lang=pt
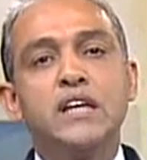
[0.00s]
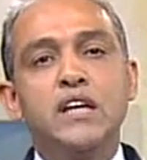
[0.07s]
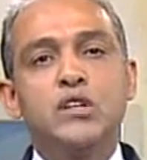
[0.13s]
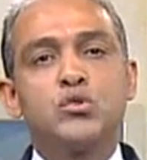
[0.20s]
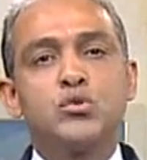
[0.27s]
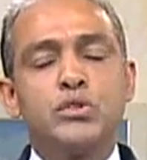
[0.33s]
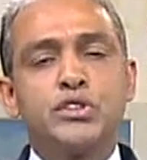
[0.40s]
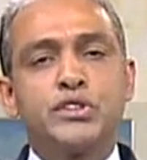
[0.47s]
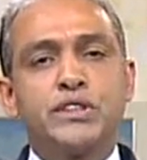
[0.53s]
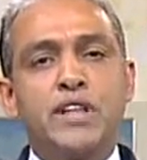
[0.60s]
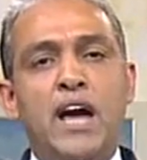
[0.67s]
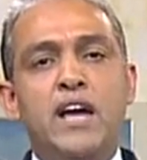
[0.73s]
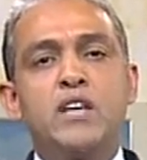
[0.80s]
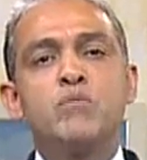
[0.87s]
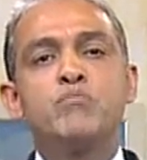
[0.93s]
Isso
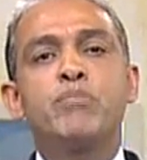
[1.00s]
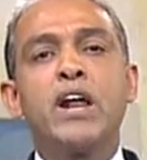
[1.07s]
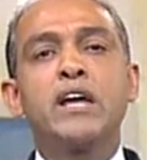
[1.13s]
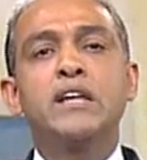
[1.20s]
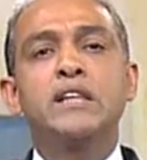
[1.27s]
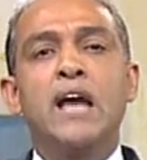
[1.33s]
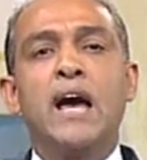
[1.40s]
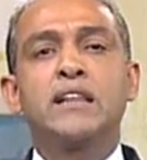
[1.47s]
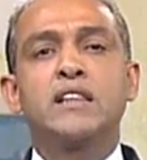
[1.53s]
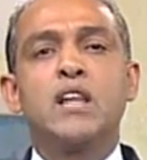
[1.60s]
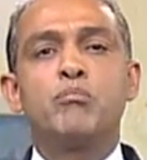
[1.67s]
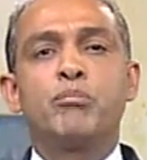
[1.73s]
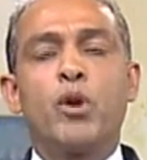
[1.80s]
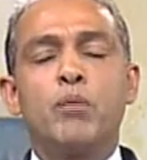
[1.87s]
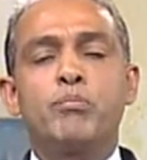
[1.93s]
está impregnado
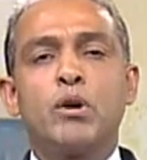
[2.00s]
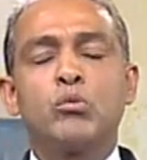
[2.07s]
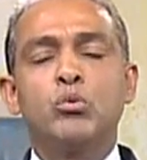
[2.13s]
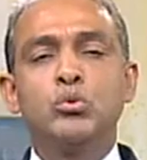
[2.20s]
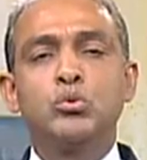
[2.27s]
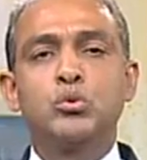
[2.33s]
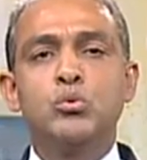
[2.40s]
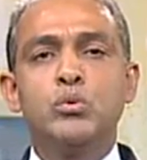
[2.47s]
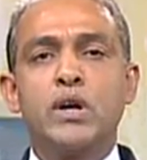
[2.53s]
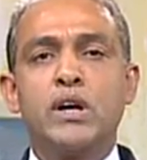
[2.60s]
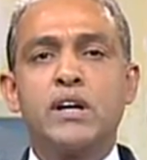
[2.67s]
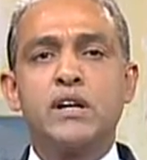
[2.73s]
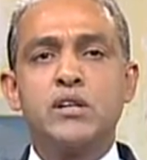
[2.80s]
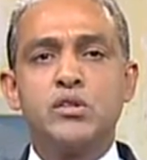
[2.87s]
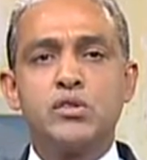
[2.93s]
na própria cultura
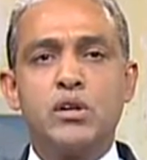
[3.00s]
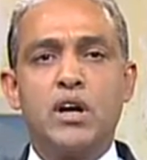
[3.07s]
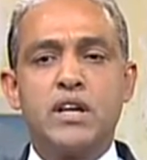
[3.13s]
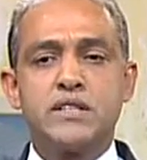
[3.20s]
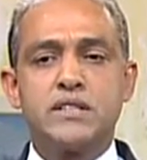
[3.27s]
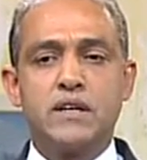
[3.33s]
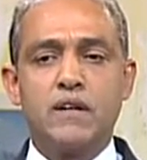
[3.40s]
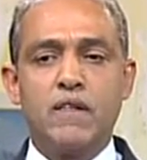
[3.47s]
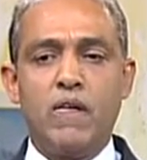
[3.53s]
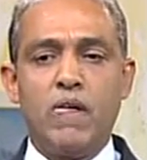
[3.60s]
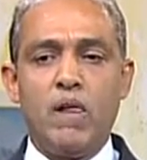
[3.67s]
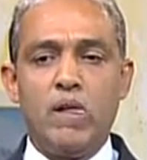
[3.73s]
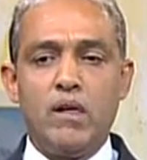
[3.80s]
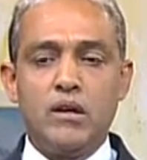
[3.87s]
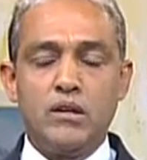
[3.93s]
religiosa.
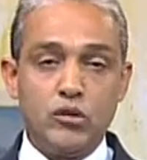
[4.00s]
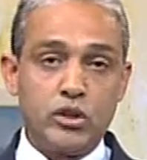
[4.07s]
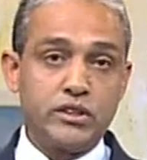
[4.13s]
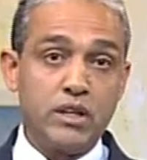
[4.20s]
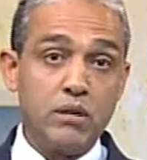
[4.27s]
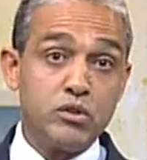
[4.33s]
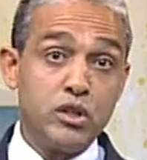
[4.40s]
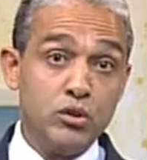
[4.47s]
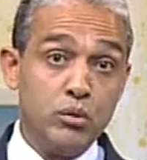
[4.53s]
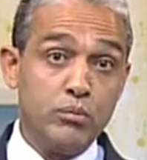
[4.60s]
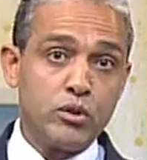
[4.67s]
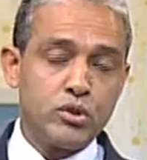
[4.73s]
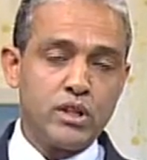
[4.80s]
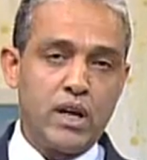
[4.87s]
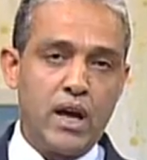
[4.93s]
Nós temos
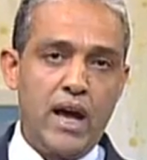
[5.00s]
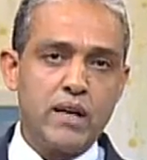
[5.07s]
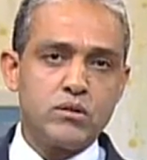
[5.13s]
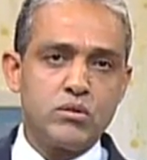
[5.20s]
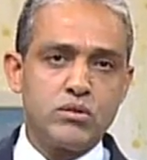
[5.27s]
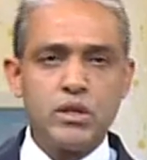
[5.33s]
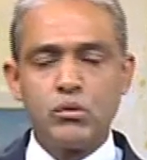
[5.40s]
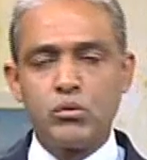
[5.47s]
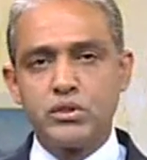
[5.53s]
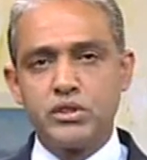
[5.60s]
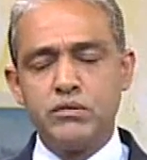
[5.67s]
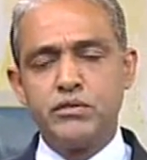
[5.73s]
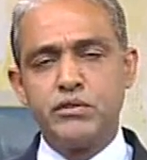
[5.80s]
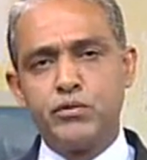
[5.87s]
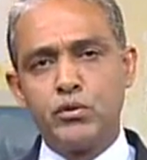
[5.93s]
inúmeros casos,
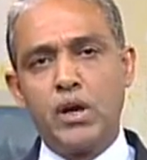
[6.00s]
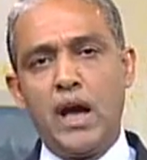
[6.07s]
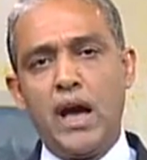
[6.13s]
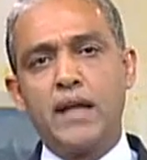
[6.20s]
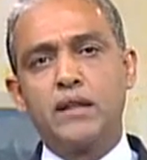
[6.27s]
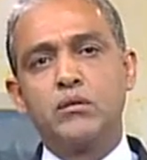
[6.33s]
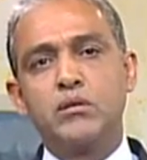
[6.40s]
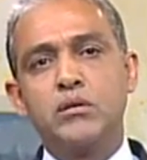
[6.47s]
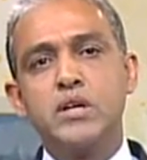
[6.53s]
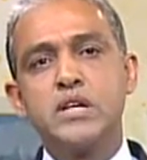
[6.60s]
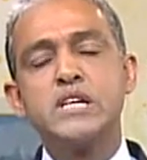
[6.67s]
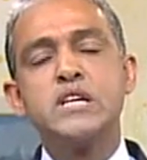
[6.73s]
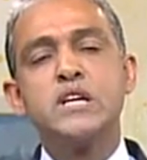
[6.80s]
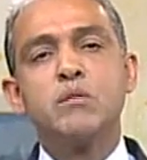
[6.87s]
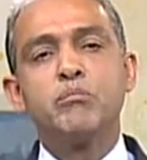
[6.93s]
inclusive divulgado
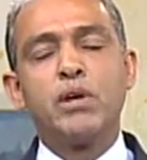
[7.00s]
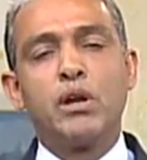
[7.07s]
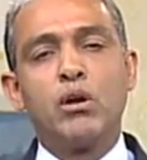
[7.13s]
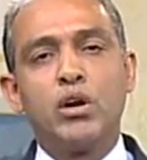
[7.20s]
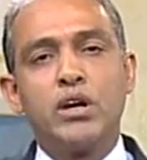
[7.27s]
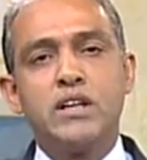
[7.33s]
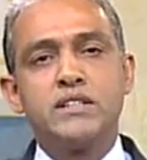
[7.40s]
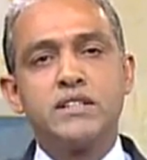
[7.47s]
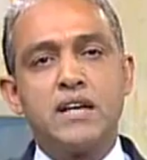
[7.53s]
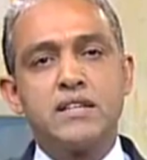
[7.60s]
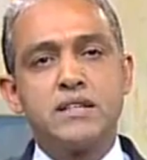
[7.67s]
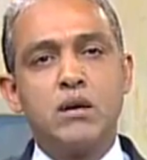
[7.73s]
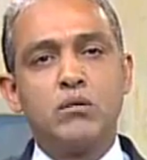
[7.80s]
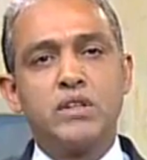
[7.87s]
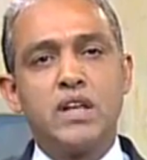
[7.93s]
pela
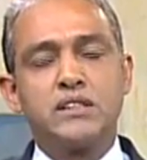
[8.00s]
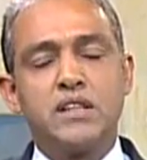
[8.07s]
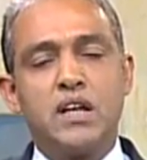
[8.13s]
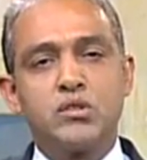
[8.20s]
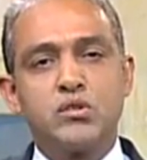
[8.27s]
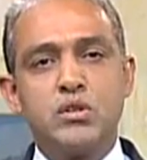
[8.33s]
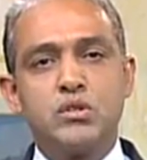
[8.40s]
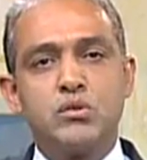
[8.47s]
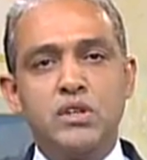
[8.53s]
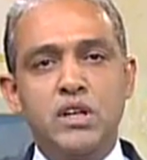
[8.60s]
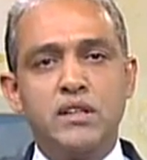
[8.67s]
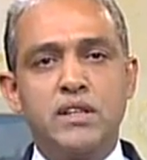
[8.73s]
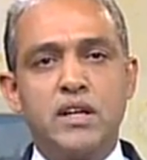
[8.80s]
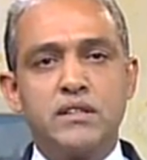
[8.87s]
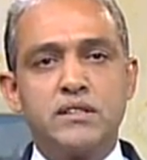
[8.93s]
Organização das Nações
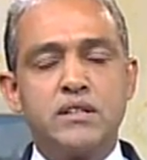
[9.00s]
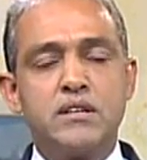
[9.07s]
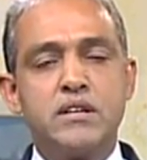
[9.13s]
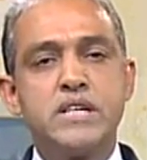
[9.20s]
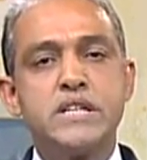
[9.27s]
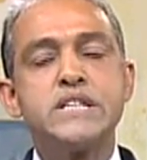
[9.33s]
Unidas,